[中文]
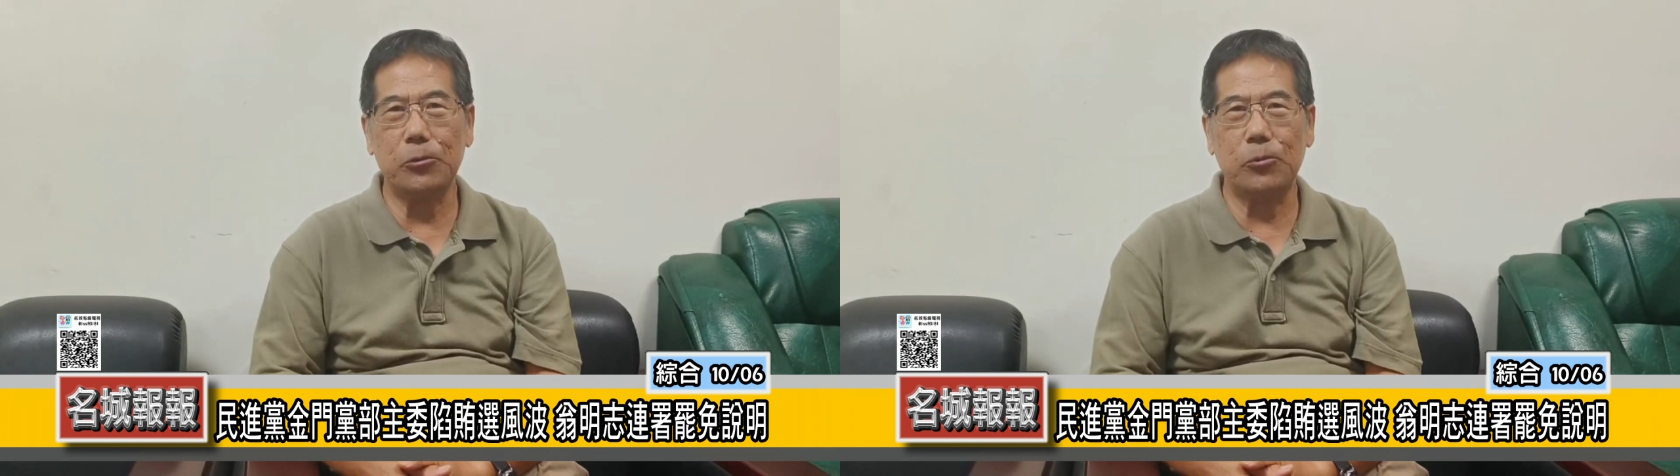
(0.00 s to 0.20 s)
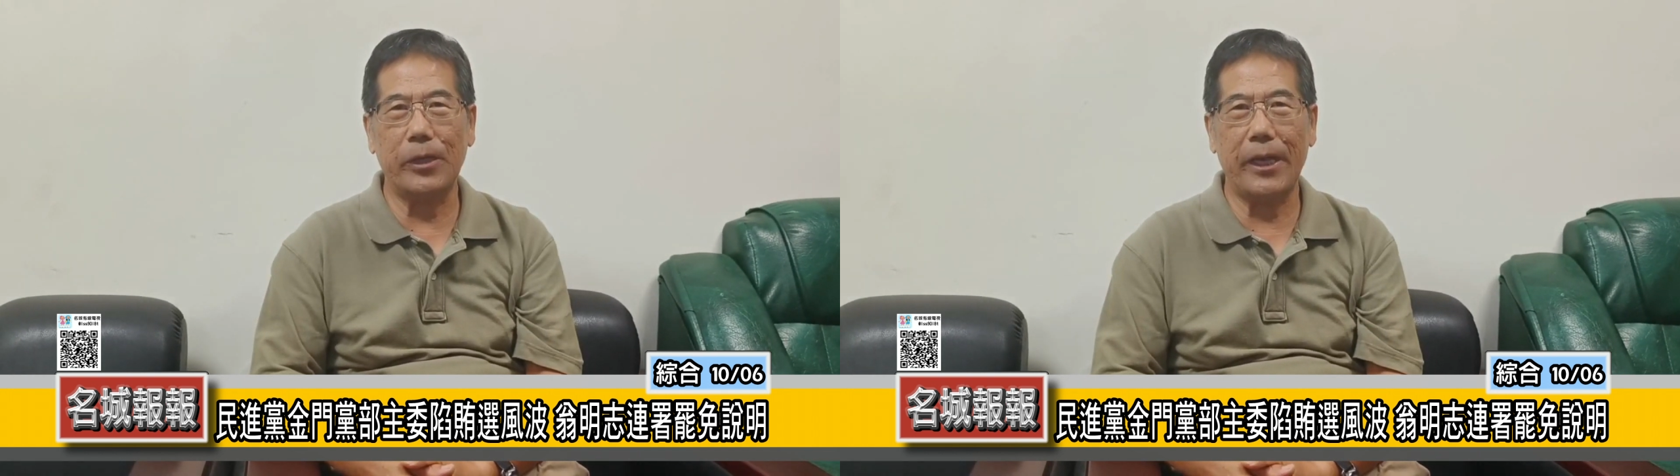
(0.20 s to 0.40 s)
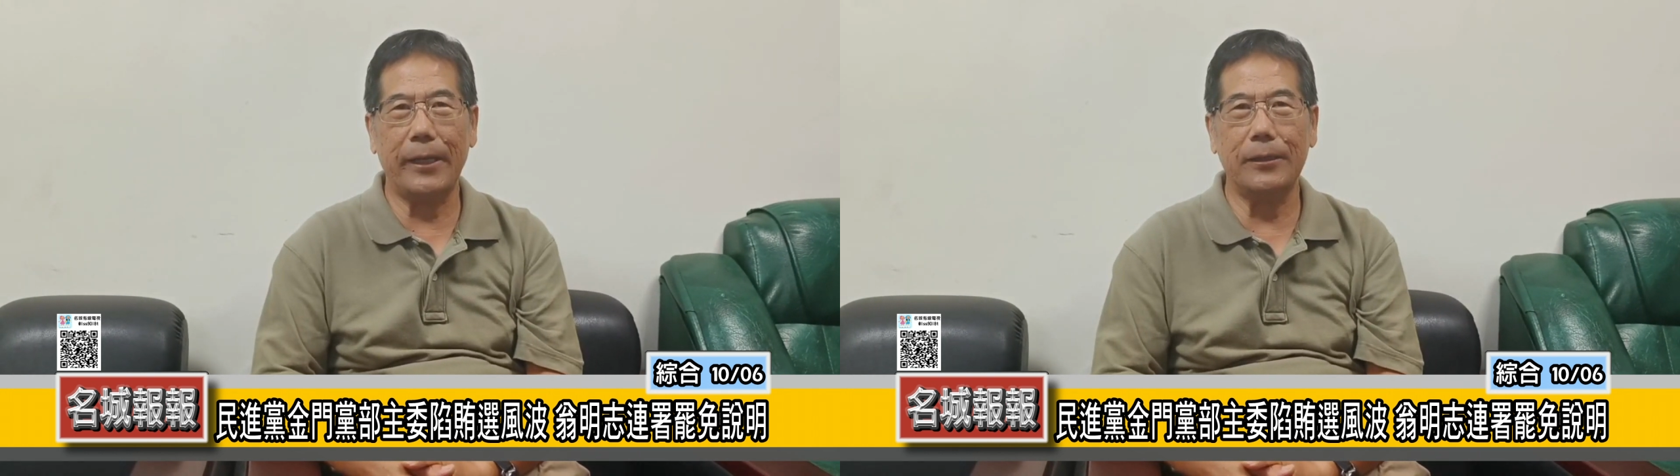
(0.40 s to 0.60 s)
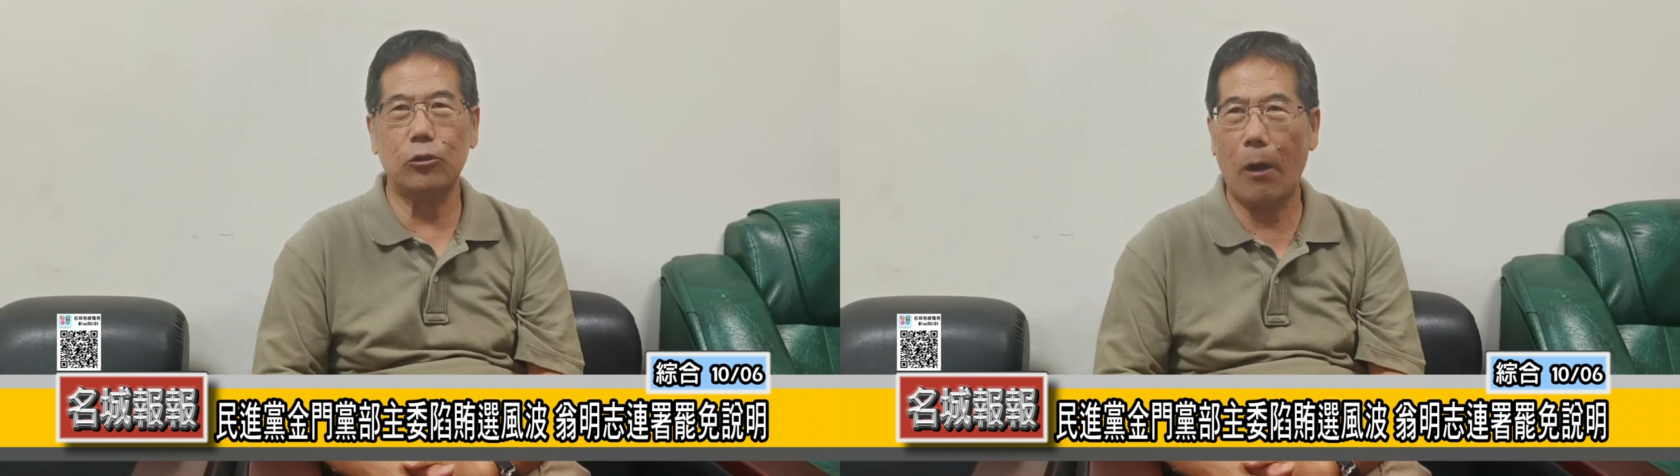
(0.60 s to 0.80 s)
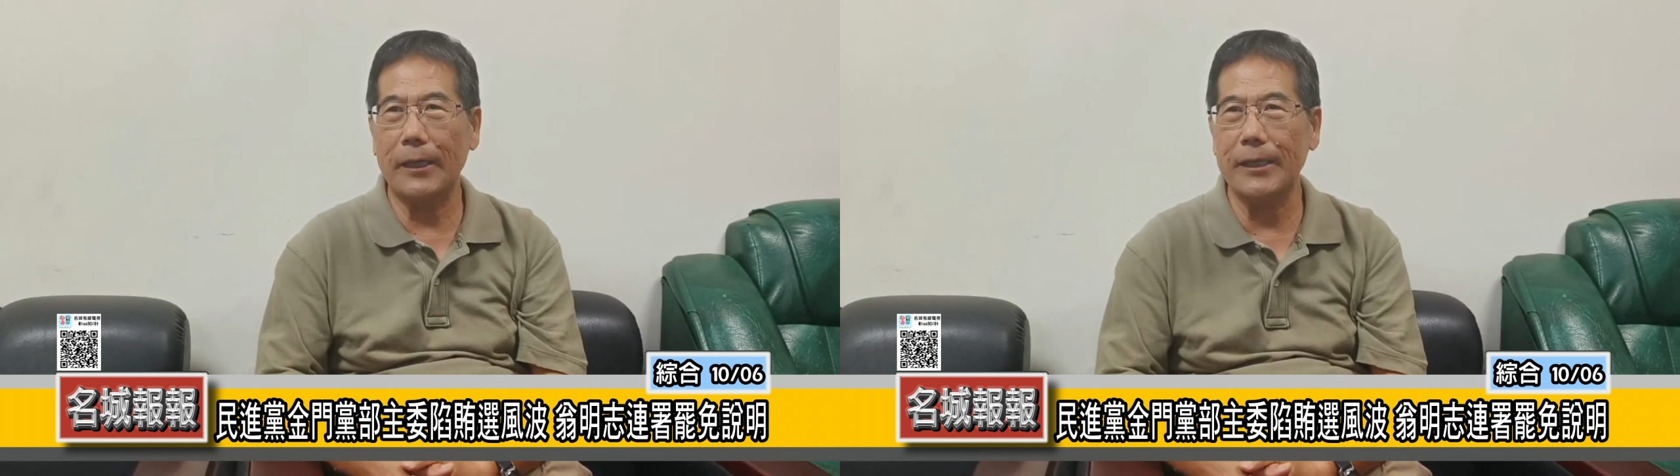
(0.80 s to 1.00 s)
五年
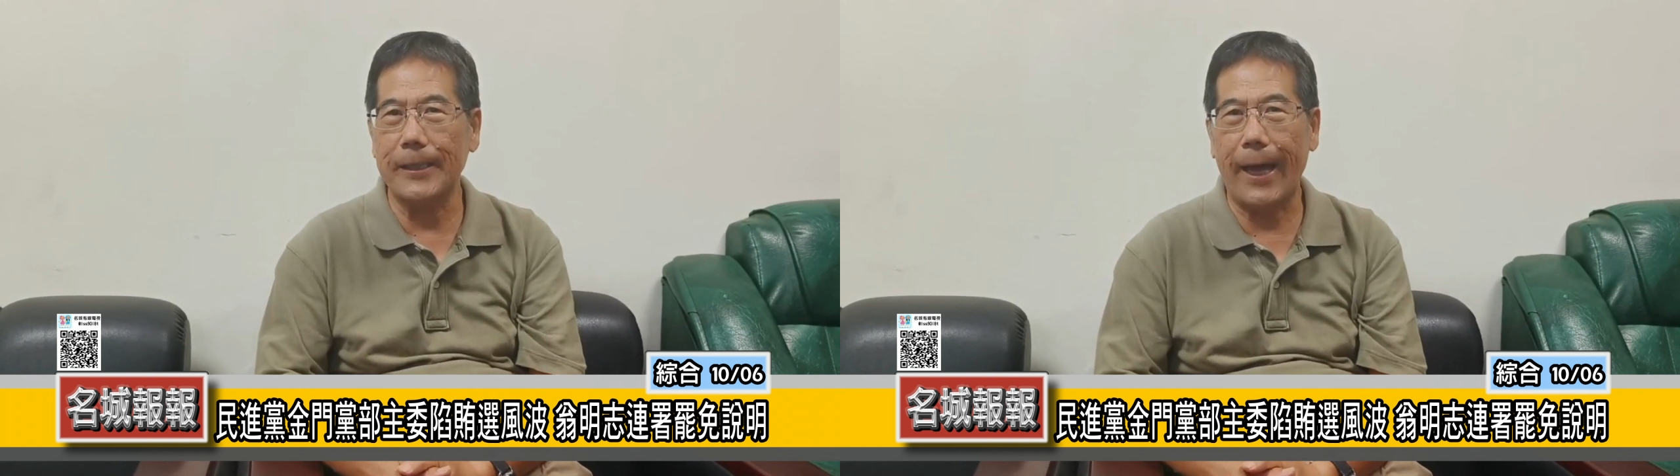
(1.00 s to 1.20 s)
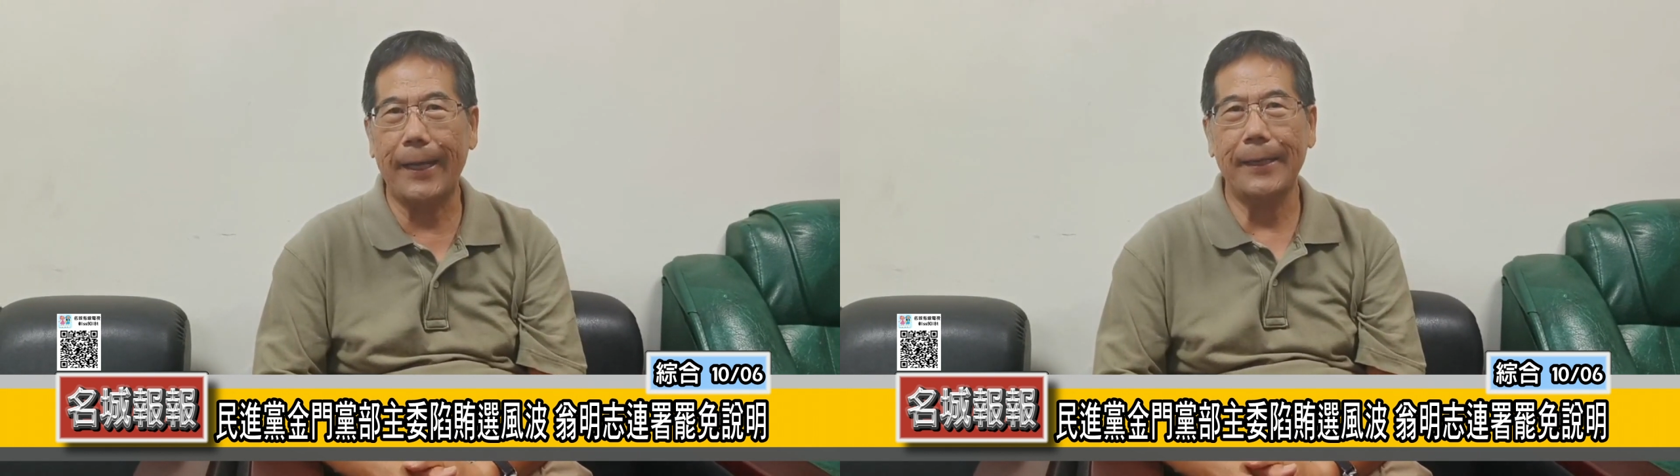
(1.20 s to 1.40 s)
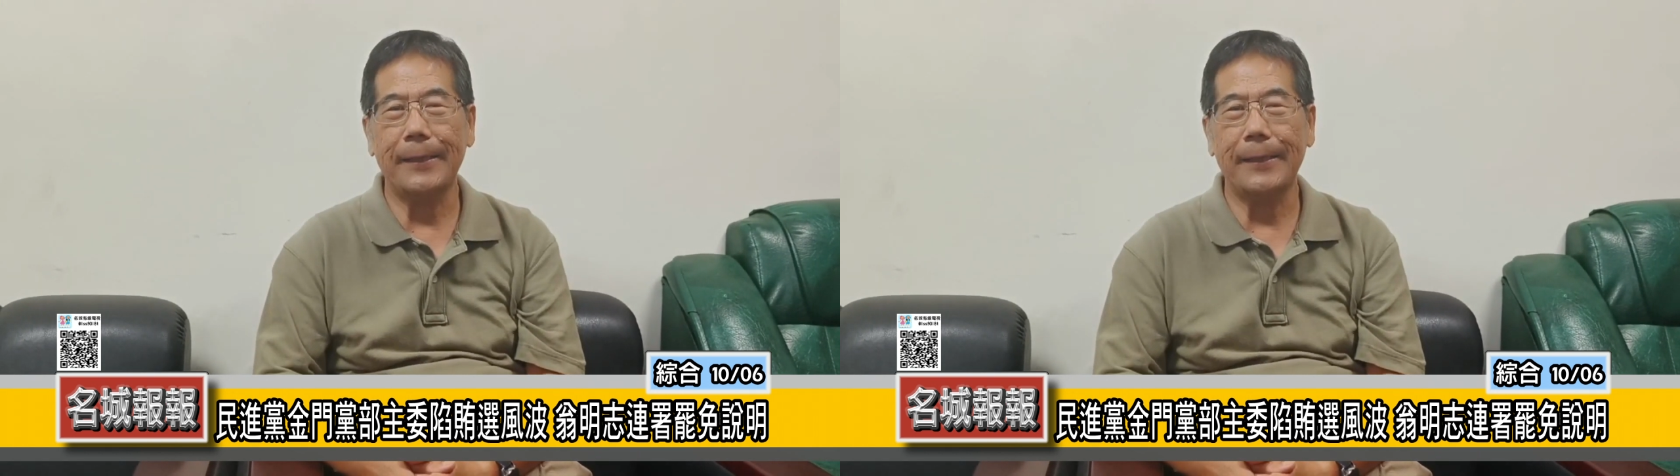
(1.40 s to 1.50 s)
创立以来，